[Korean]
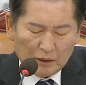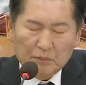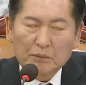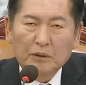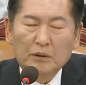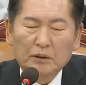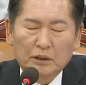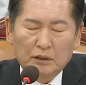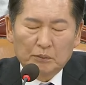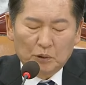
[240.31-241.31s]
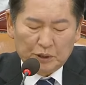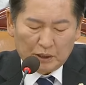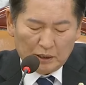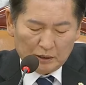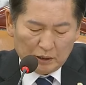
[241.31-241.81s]
길에 길을
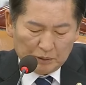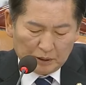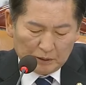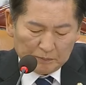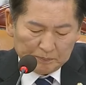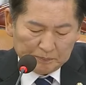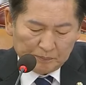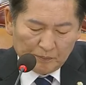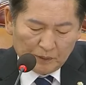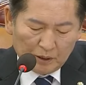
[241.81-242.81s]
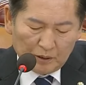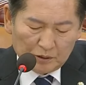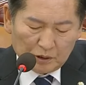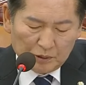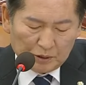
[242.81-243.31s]
모색할 때입니다.
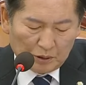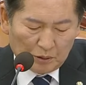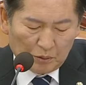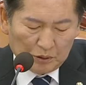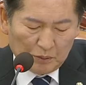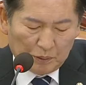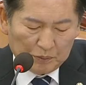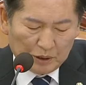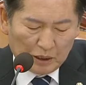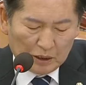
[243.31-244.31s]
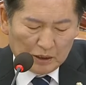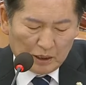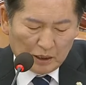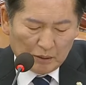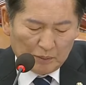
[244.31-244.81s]
이런 점에서 오늘 법사위
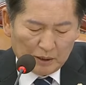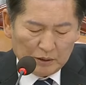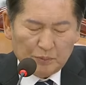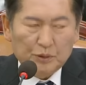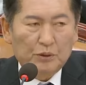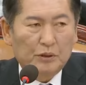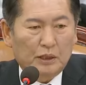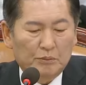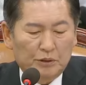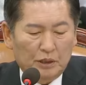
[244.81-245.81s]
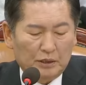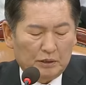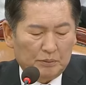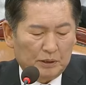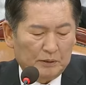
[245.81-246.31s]
진행에 많은 협조를
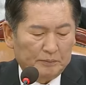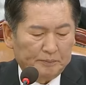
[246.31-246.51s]
당부드리겠습니다.